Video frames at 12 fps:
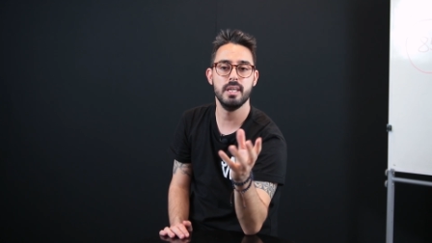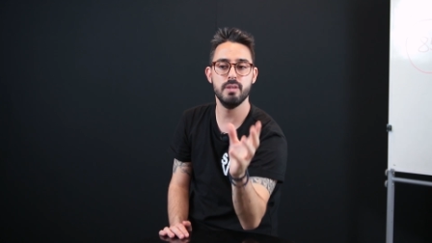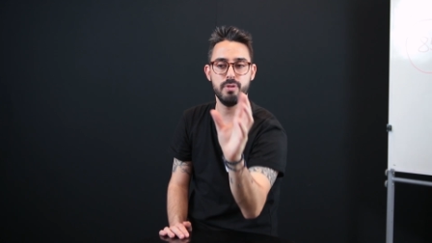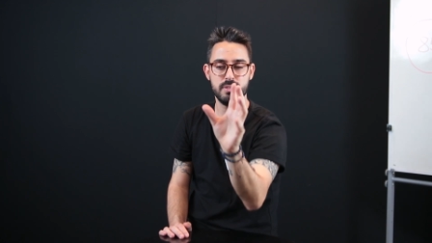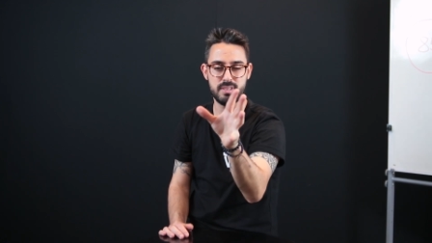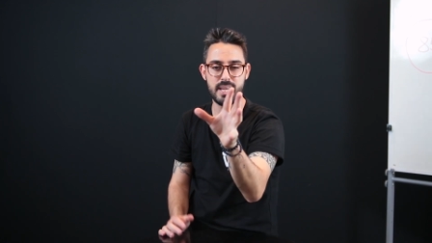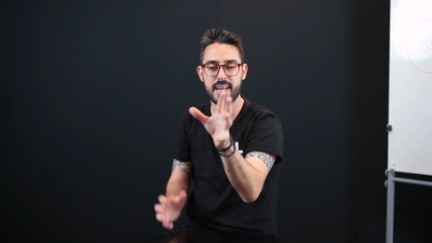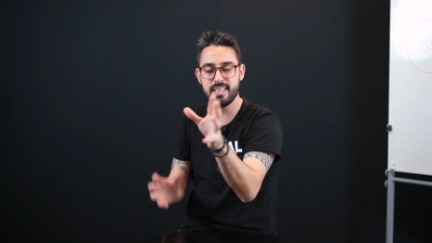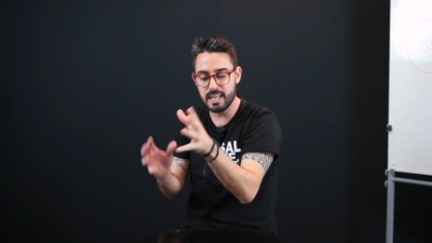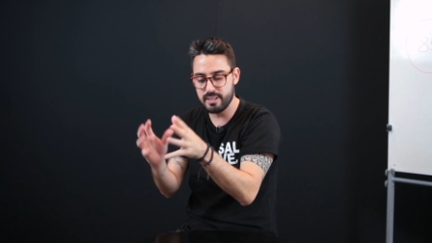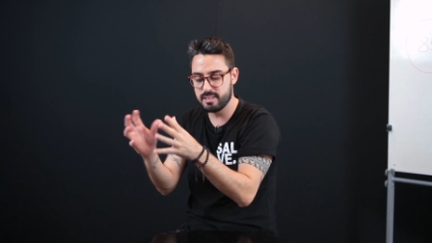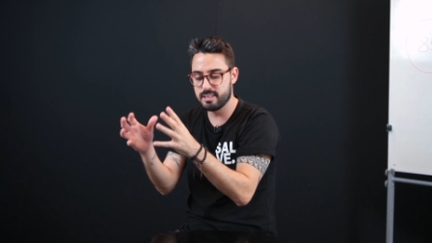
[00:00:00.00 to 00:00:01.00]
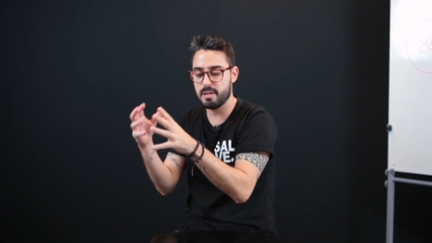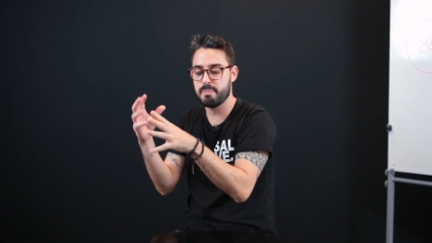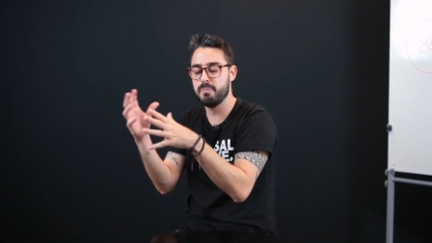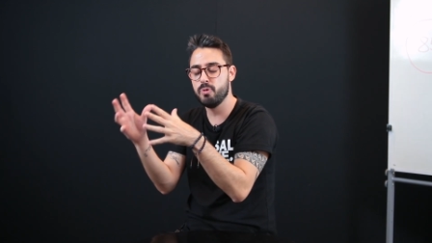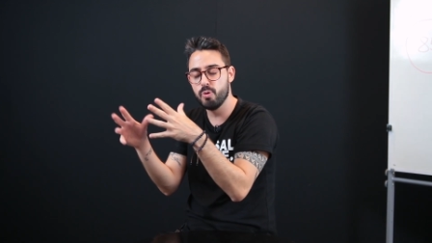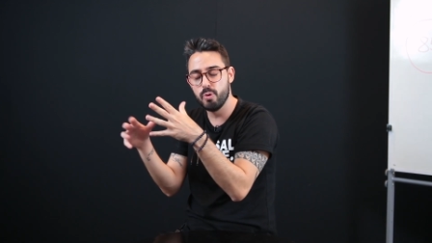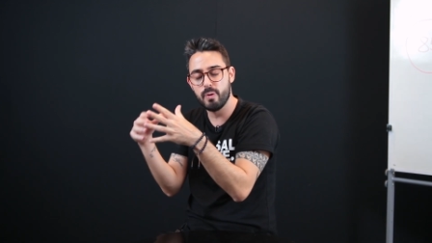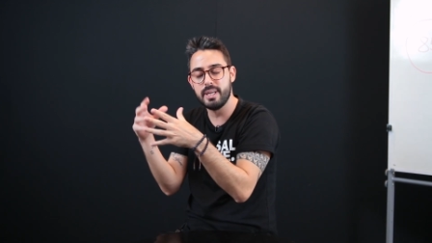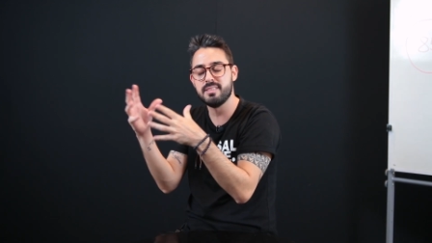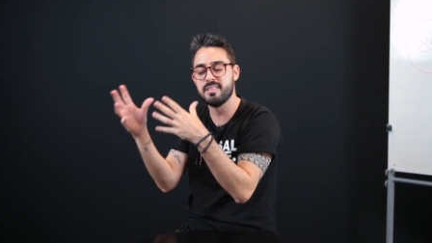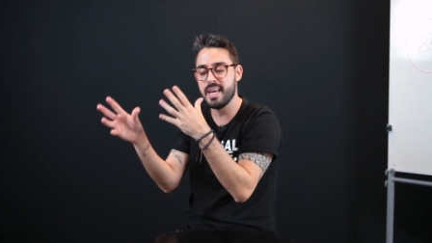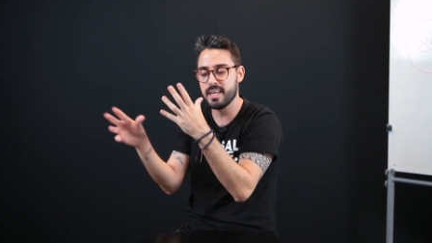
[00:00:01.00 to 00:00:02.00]
E você que está no, no
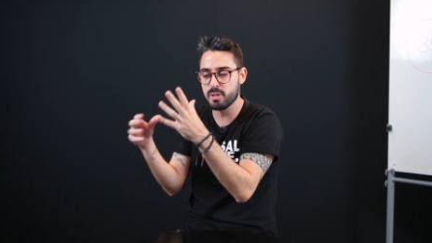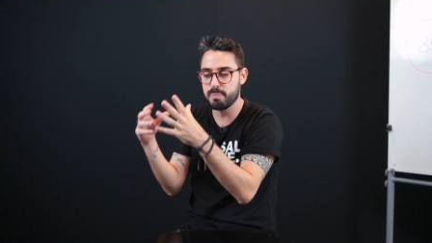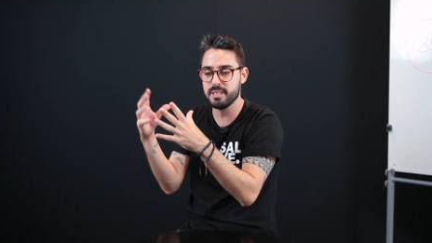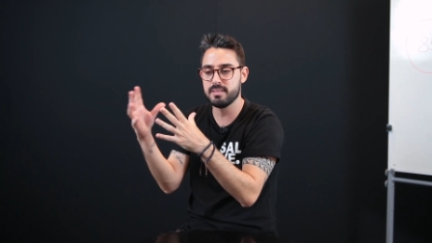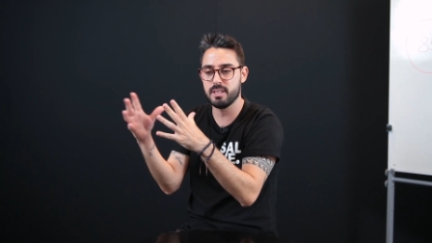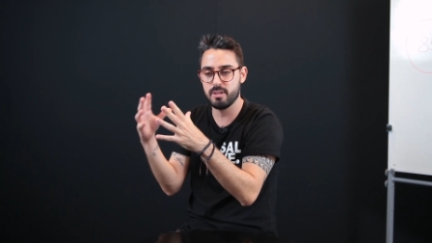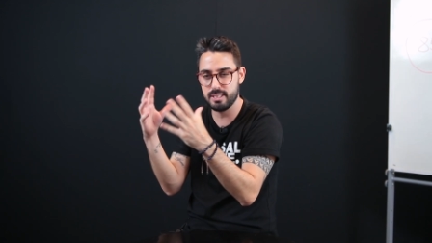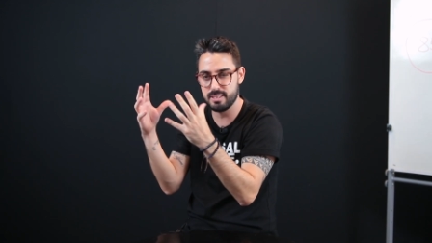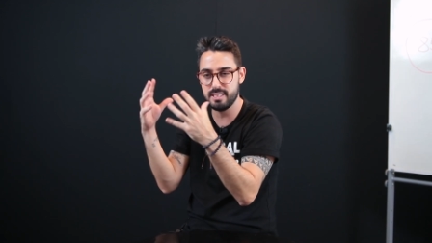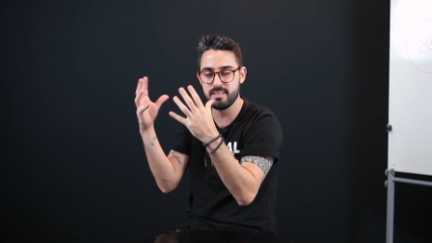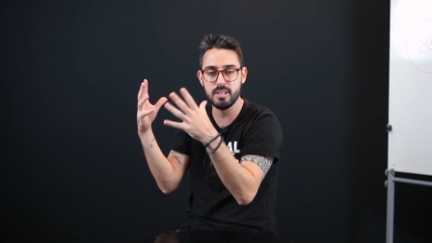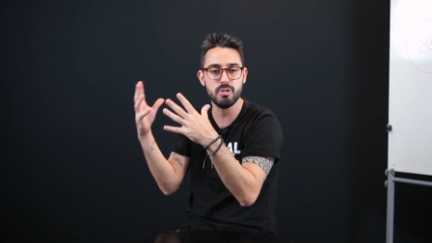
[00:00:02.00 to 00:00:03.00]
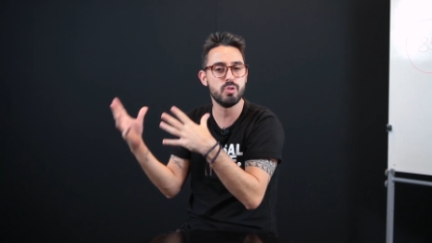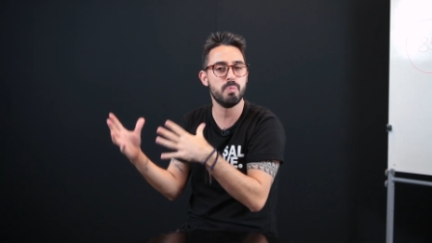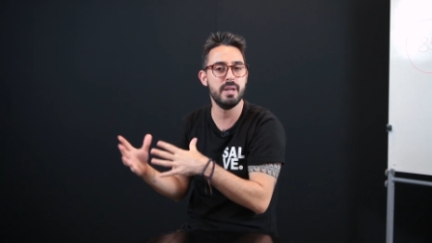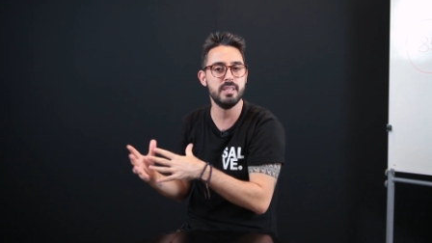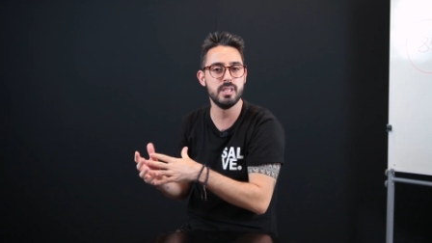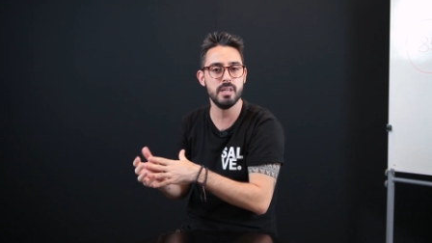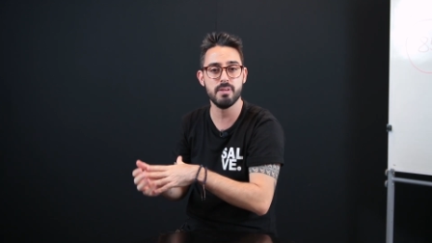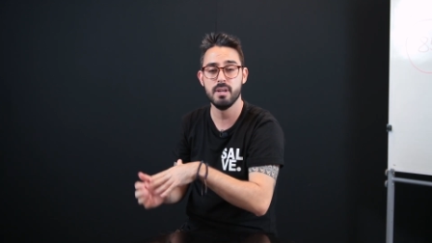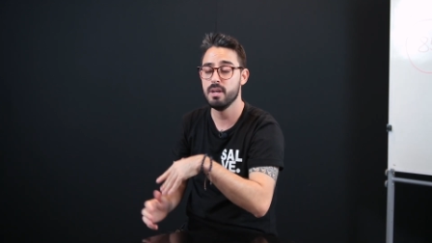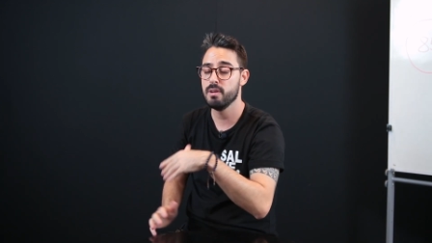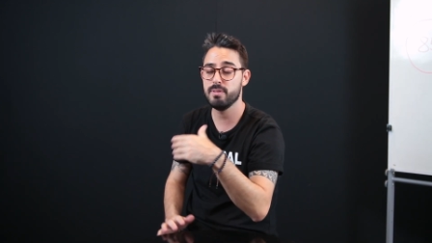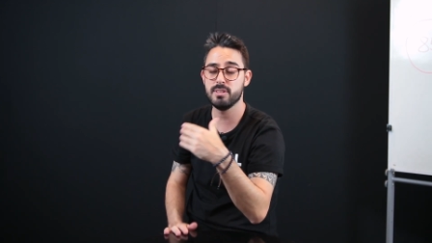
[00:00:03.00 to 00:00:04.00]
Enseja, pensando nesse ensino supletivo,
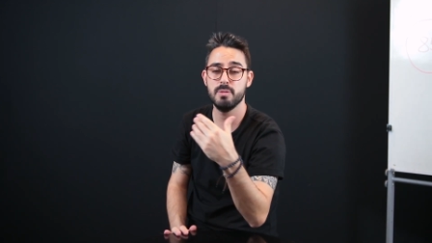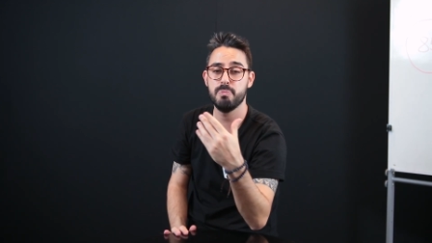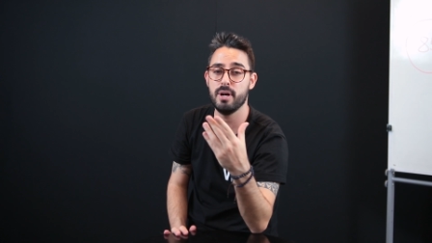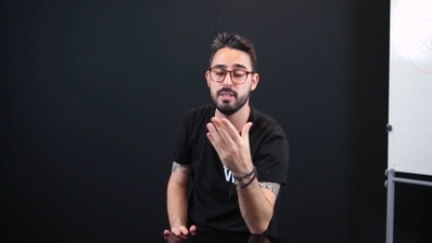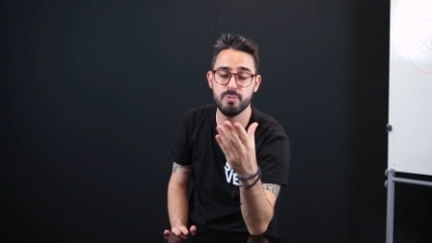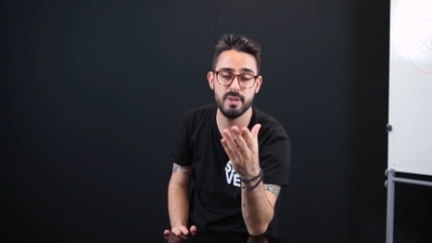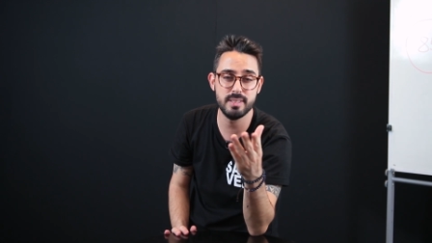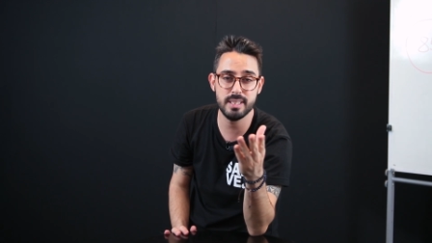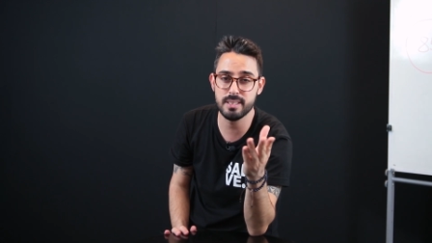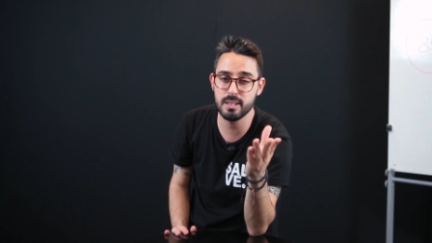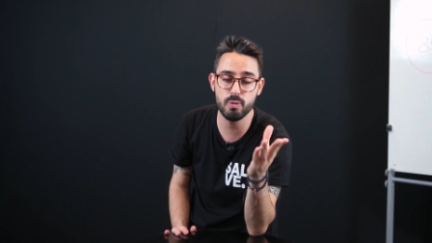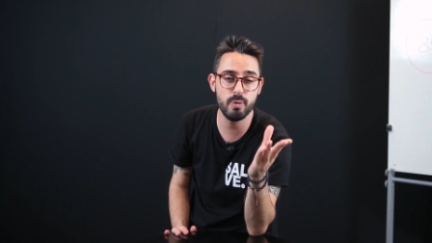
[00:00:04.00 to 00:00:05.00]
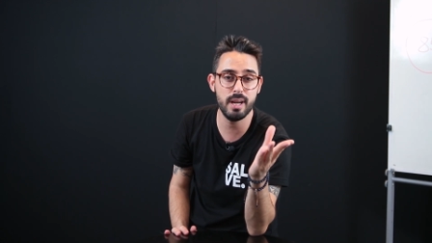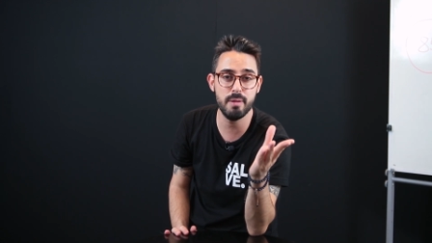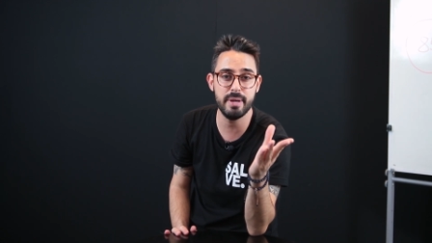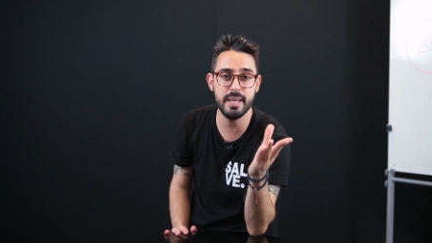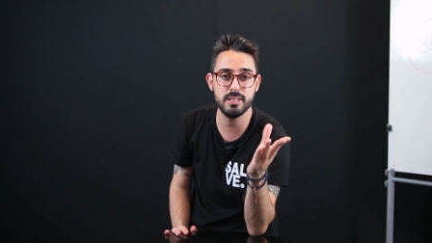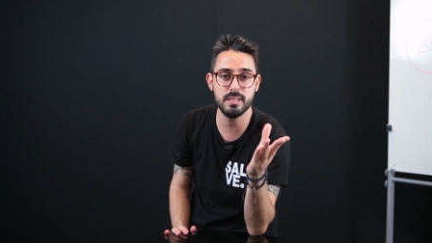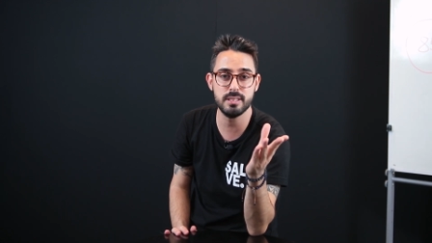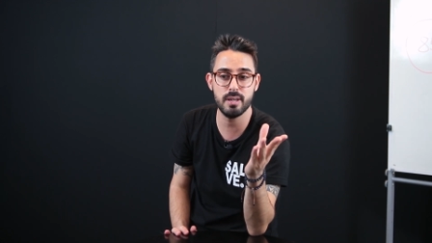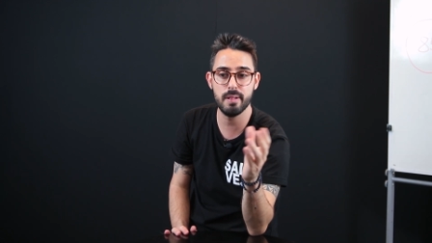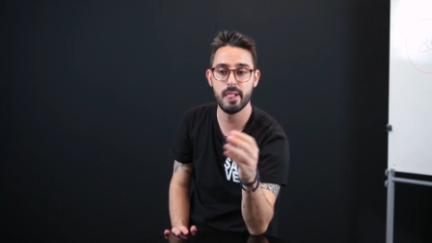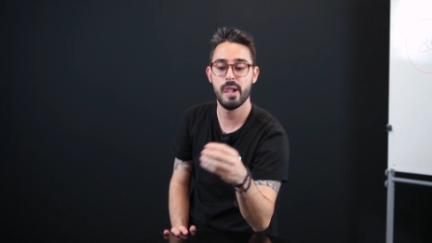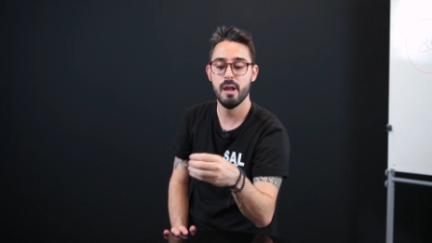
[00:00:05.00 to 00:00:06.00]
você pode fazer tranquilamente,
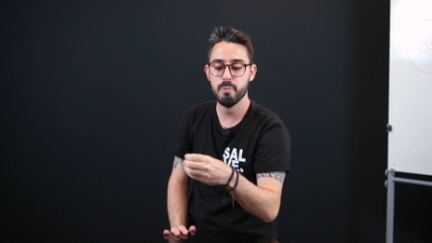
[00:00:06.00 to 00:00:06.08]
então.